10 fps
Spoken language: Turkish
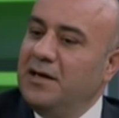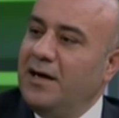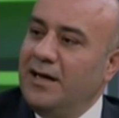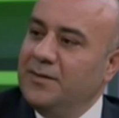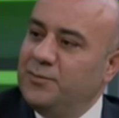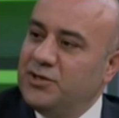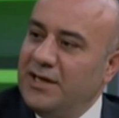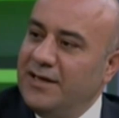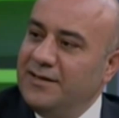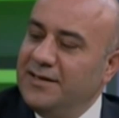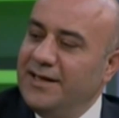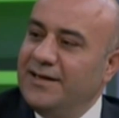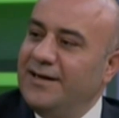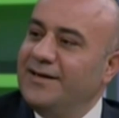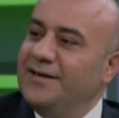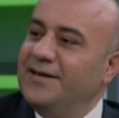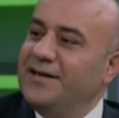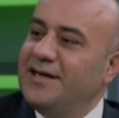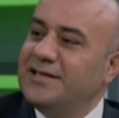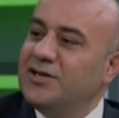alıp çalan ya da e,
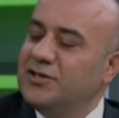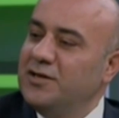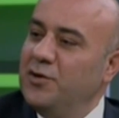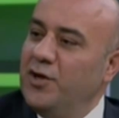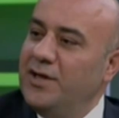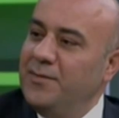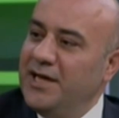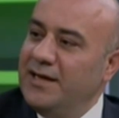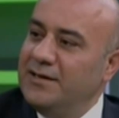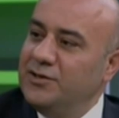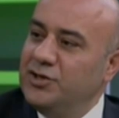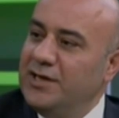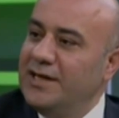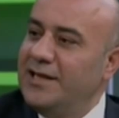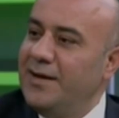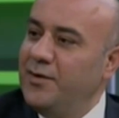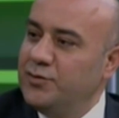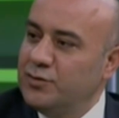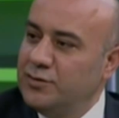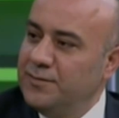kazançlarını ödemeyen şirketler
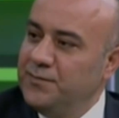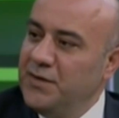mevcuttu.